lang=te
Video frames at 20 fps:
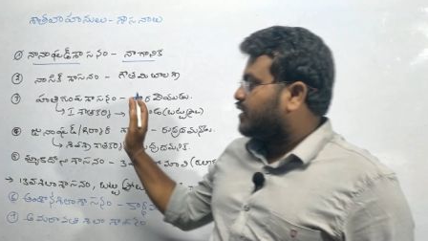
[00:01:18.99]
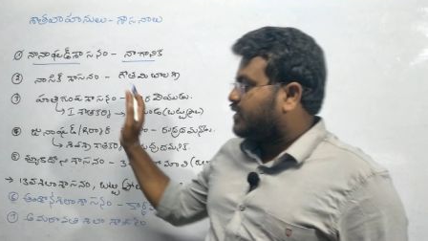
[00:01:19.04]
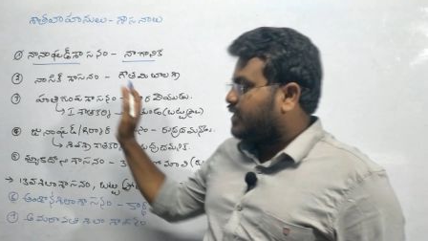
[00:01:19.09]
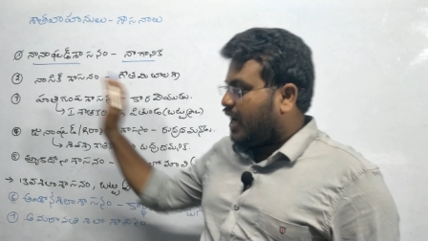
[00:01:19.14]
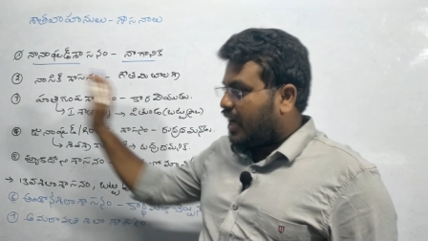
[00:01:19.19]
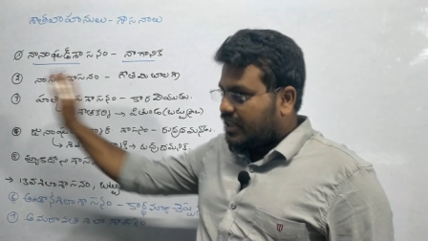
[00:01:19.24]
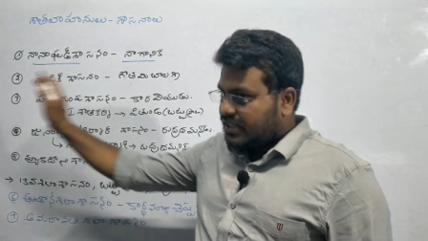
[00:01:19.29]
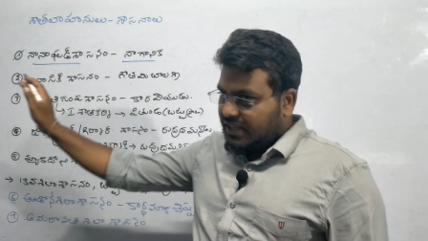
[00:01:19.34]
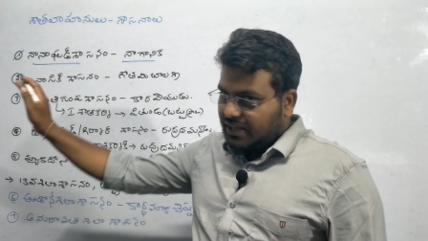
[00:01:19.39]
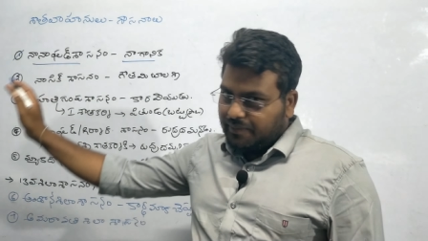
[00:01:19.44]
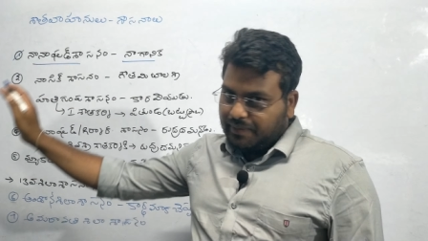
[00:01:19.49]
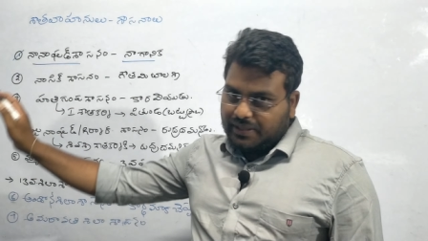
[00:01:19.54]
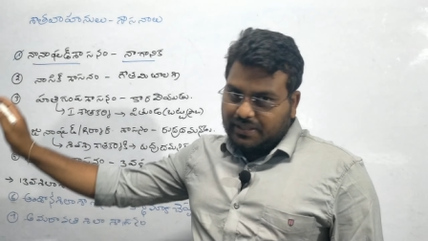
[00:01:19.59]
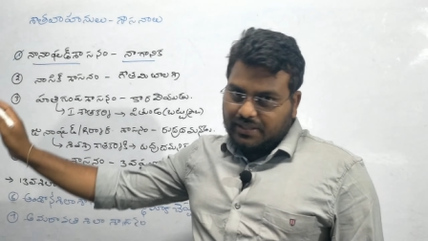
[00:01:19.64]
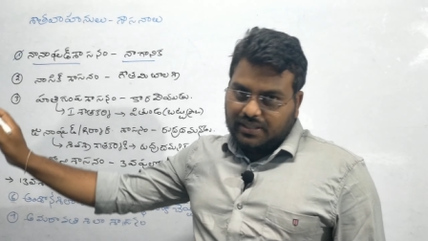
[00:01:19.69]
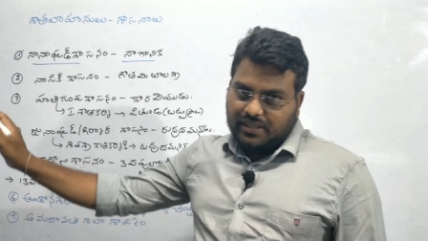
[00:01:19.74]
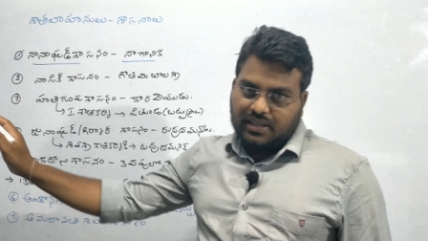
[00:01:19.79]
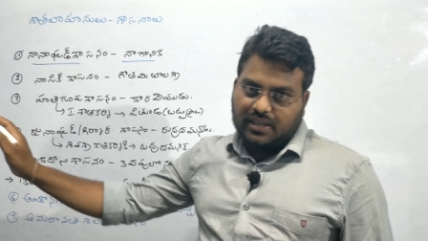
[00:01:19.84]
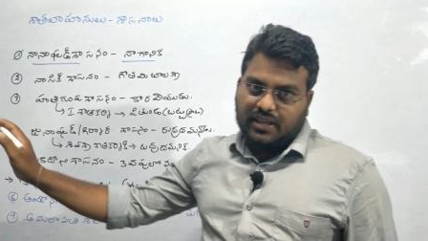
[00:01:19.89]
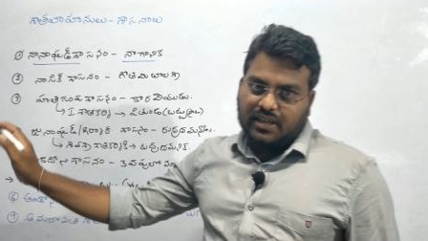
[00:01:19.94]
శాసనం
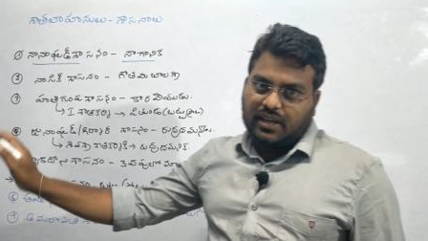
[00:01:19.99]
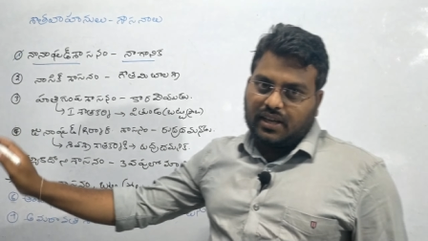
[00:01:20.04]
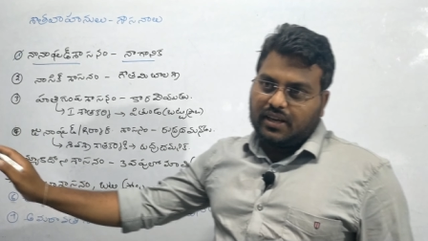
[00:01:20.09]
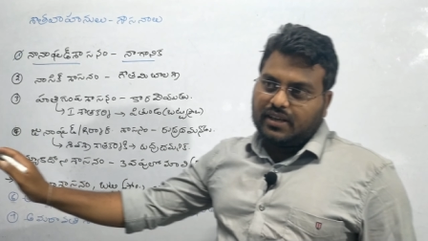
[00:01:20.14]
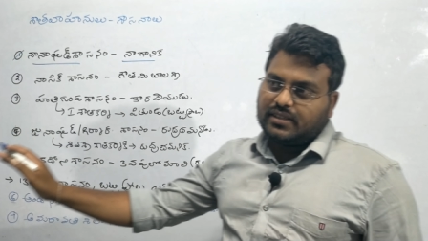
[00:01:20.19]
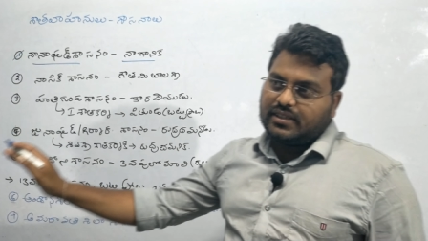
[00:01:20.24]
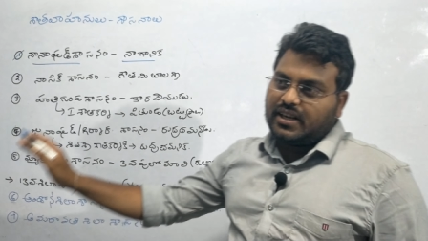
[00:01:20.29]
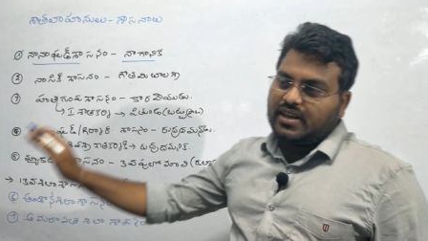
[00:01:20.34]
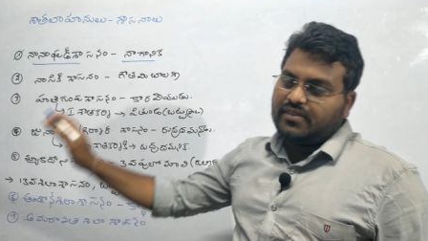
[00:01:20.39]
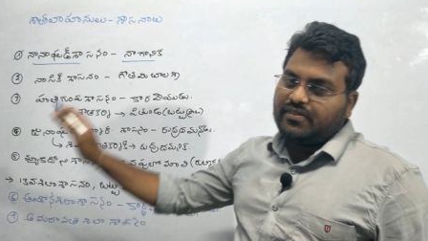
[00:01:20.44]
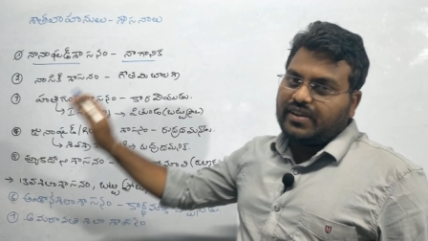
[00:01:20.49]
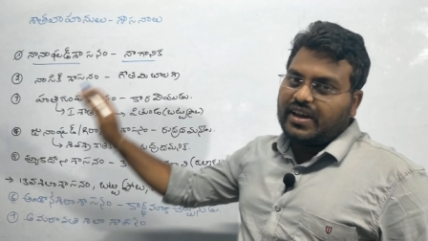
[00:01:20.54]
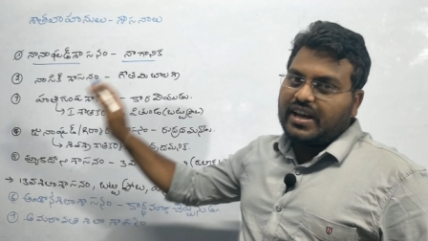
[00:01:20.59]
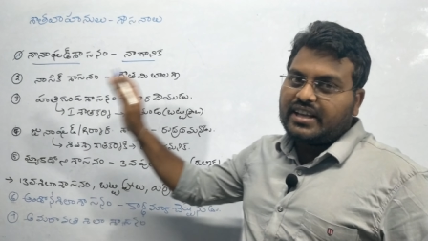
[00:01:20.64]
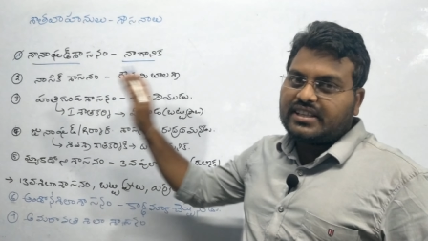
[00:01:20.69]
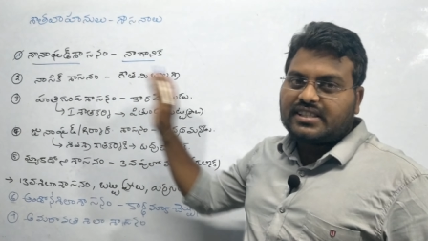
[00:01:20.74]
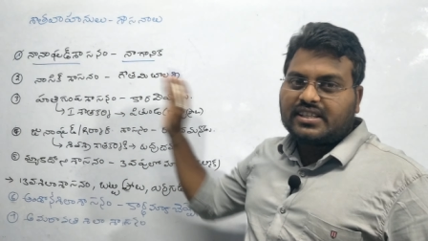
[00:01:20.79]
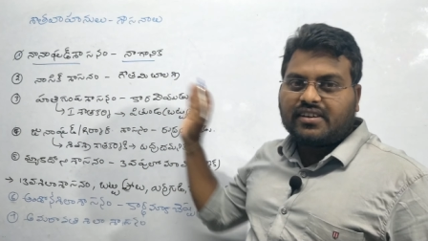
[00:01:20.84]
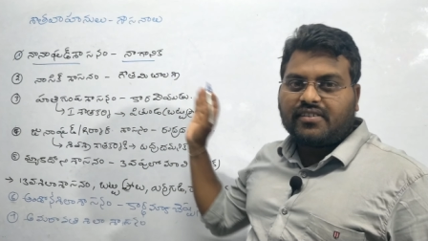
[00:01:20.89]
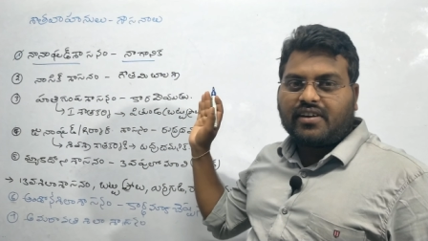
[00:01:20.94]
ఇచ్చి ఇటు సైడ్
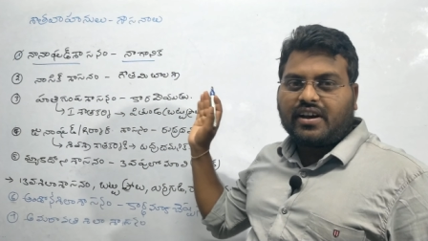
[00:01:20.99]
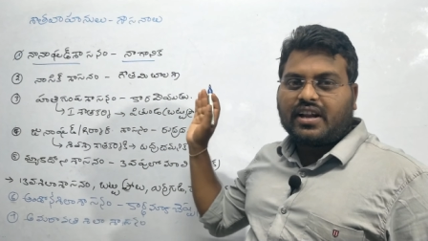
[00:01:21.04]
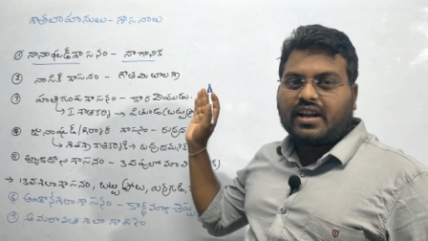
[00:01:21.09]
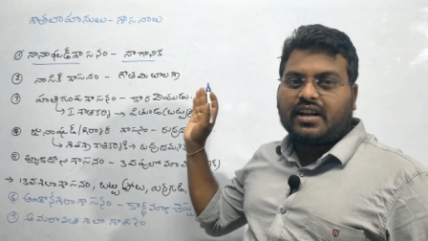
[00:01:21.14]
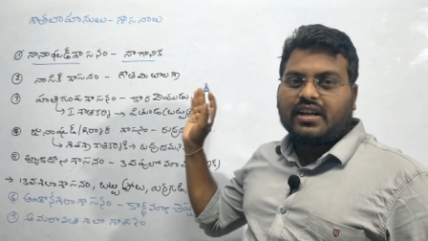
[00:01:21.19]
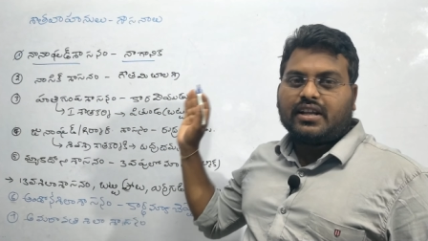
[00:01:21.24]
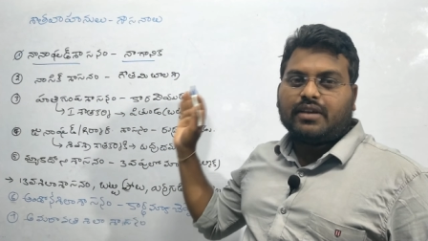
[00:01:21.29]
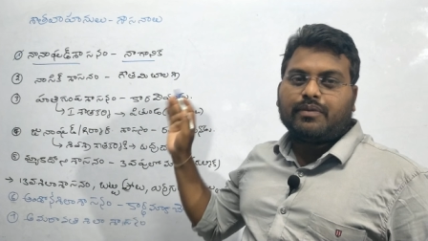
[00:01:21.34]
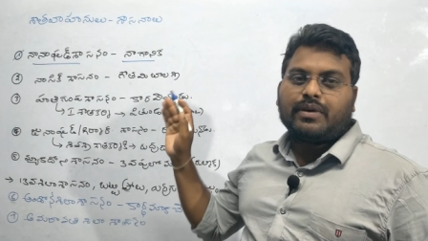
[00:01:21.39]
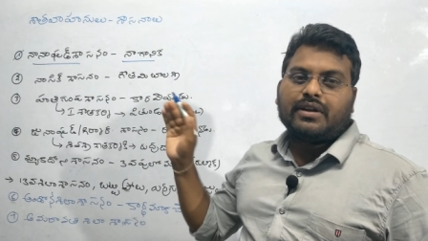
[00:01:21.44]
వేయించిన వారంటే